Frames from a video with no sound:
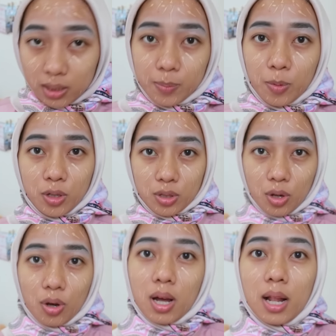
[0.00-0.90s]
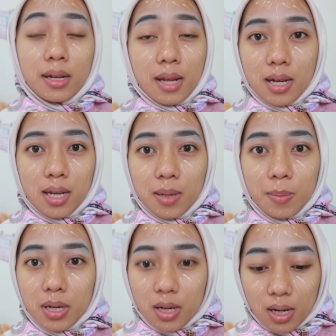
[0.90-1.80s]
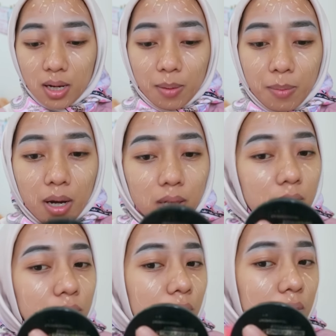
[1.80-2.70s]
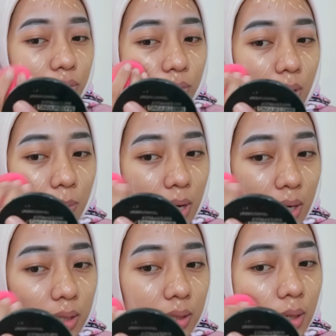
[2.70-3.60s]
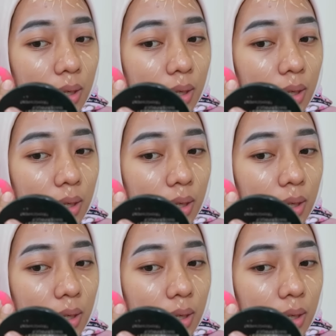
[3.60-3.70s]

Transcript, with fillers: uh, eh, spons lokal dan ini beneran enak banget aku lagi suka banget